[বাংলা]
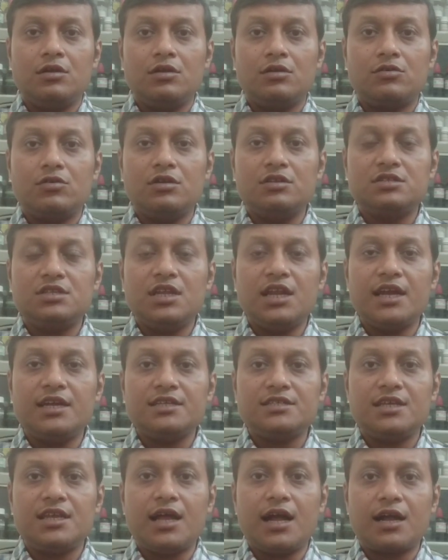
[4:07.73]

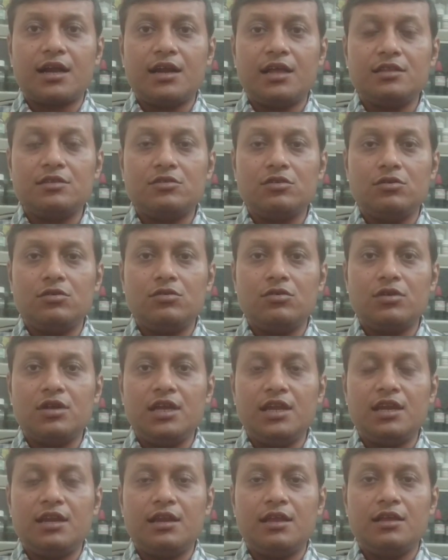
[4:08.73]
টনসিলাইটিসের আক্রান্ত
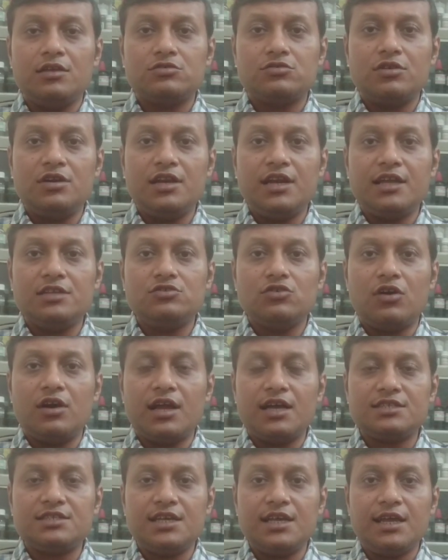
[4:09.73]
রোগীর শরীরে জ্বর
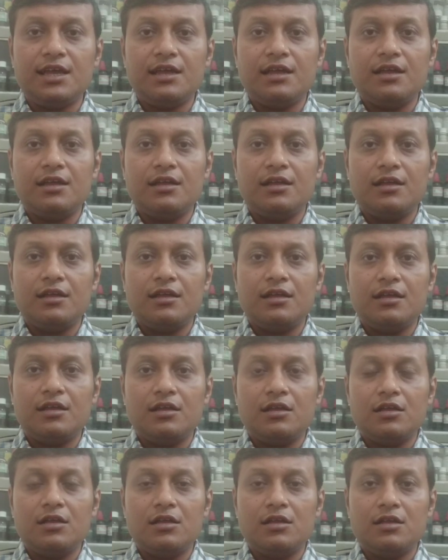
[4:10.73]
আসে
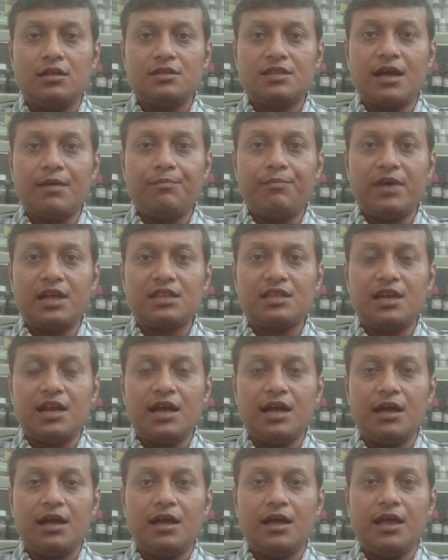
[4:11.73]
তাপমাত্রা
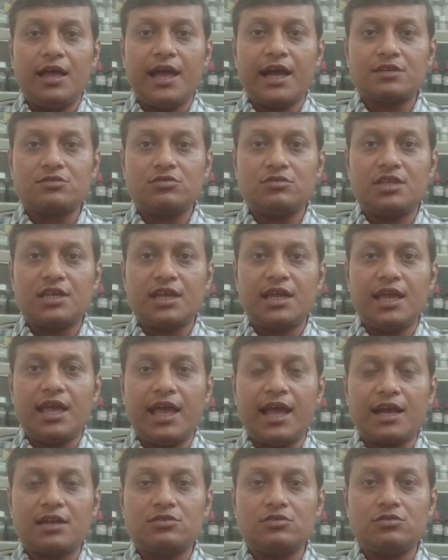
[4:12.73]
একশো থেকে
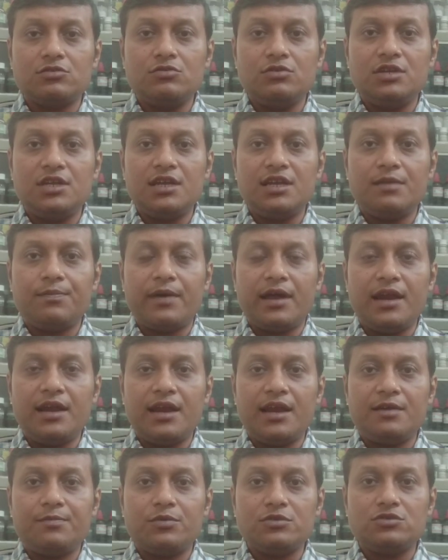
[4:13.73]
একশো দুই ডিগ্রি
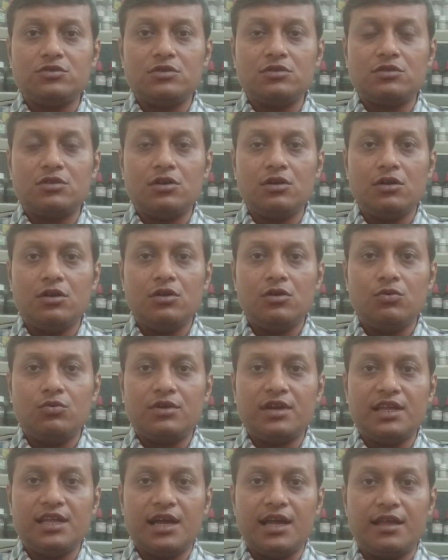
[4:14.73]
ফারেনহাইট পর্যন্ত
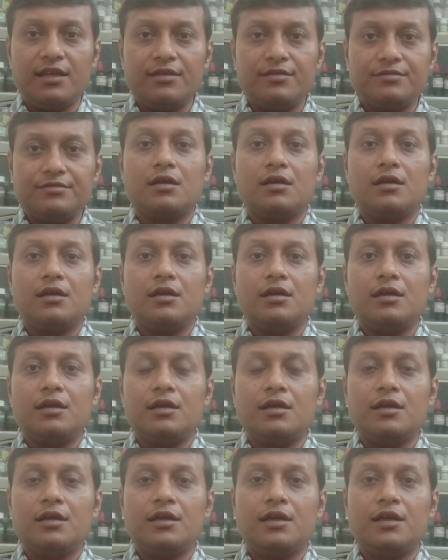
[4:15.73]
উঠে যায়
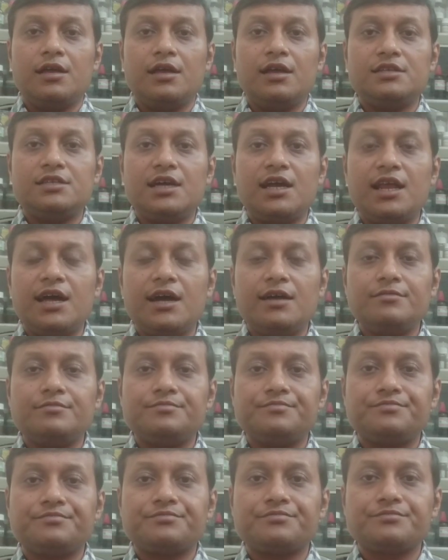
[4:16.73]
এছাড়া
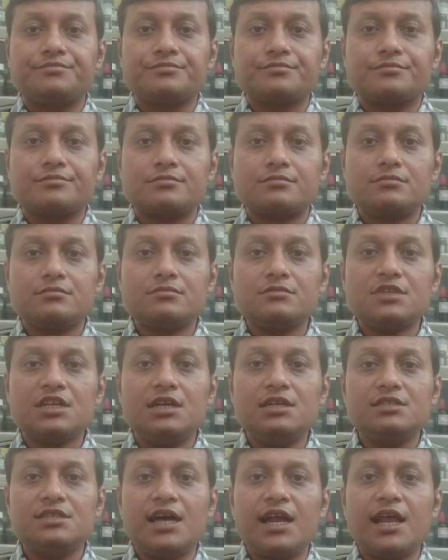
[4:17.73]

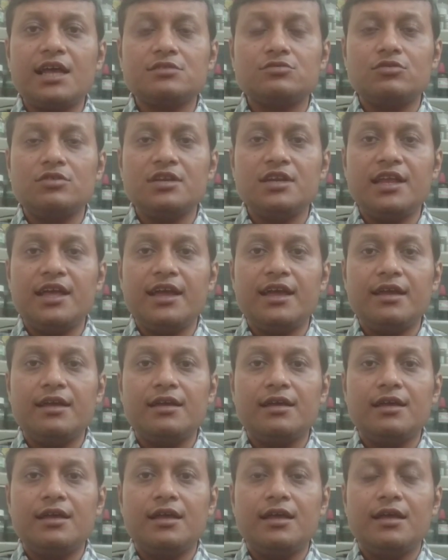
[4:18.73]
সারা শরীরে
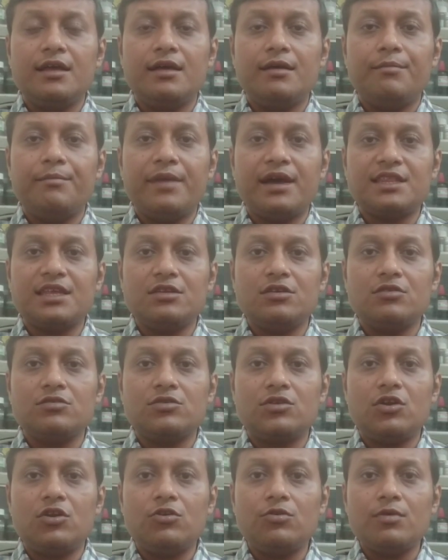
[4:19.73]
ব্যথা
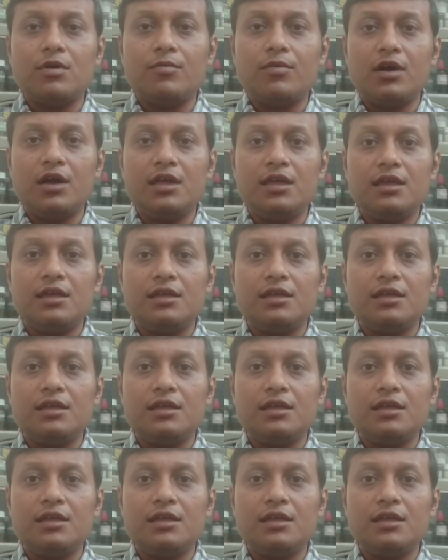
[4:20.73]
যন্ত্রণা অনুভব হয়